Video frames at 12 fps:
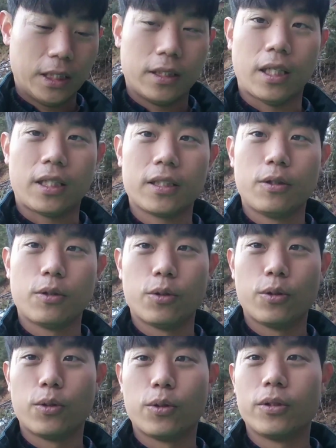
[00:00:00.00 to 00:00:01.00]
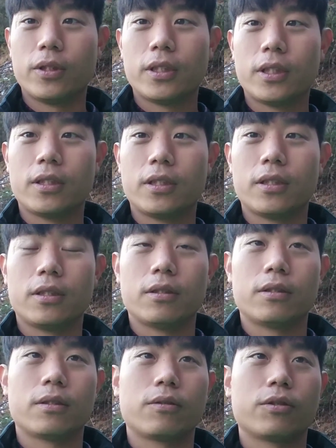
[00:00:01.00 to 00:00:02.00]
댓글로 어,
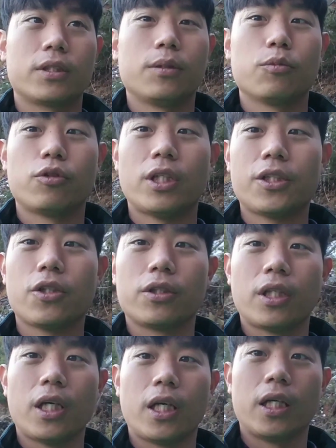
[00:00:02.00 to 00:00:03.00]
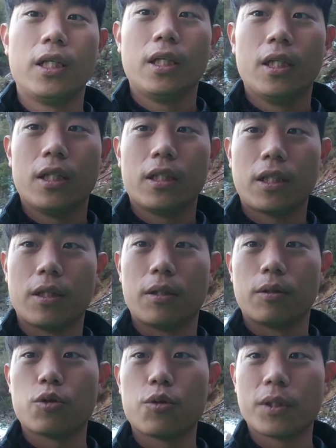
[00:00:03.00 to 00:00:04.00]
질문을 하셨는데 이렇게
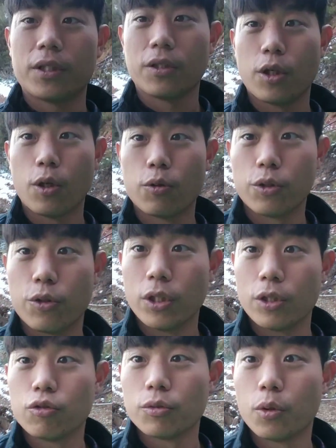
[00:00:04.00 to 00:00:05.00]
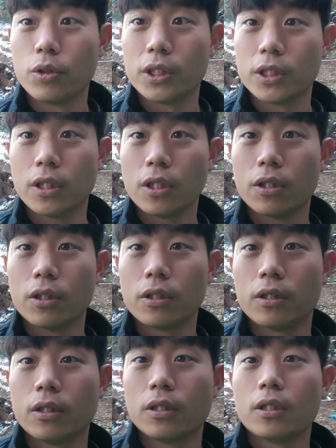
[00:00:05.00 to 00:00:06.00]
요즘 같은 겨울 뒤에 눈 보이시죠?
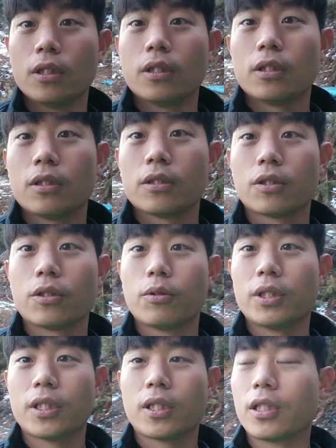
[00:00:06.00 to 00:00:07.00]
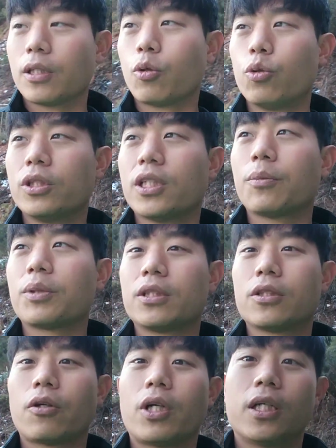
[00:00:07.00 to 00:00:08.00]
저희 회사가 이 곤지암
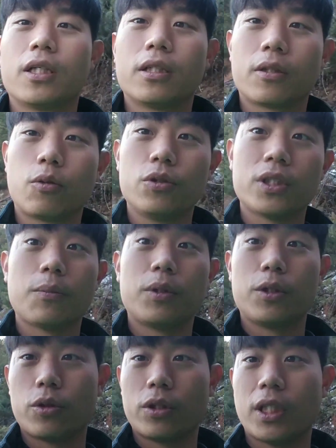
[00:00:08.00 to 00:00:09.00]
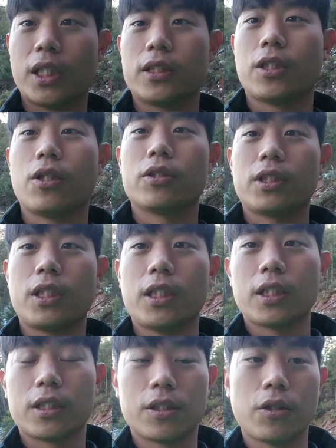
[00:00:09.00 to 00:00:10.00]
근처라 곤지암 리조트 아시죠?
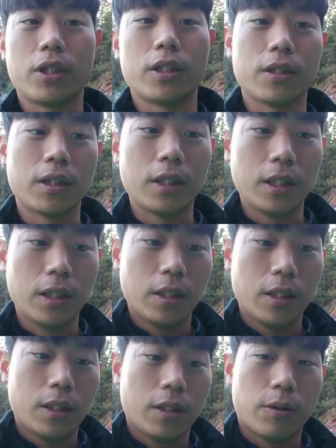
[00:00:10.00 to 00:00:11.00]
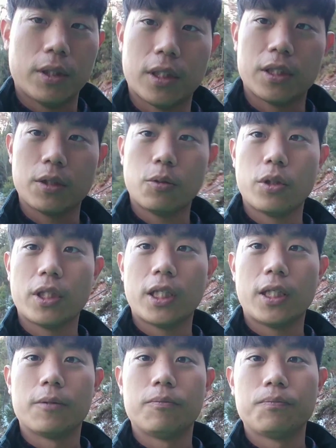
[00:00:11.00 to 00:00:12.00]
스키장 근처에 있는 회사
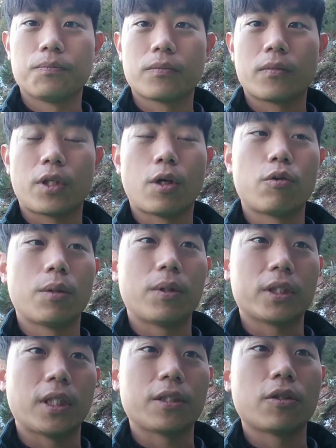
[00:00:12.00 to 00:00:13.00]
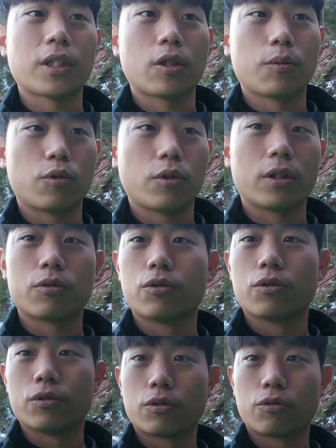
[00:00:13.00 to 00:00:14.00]
시골이라 겨울에 막 제설 작업도
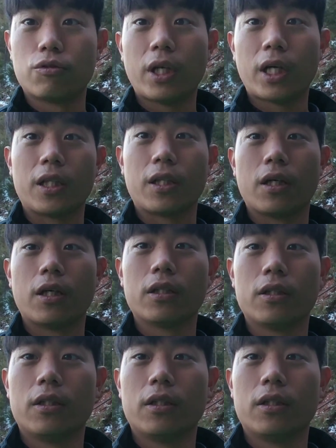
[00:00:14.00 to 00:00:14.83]
하고 군대 같아요.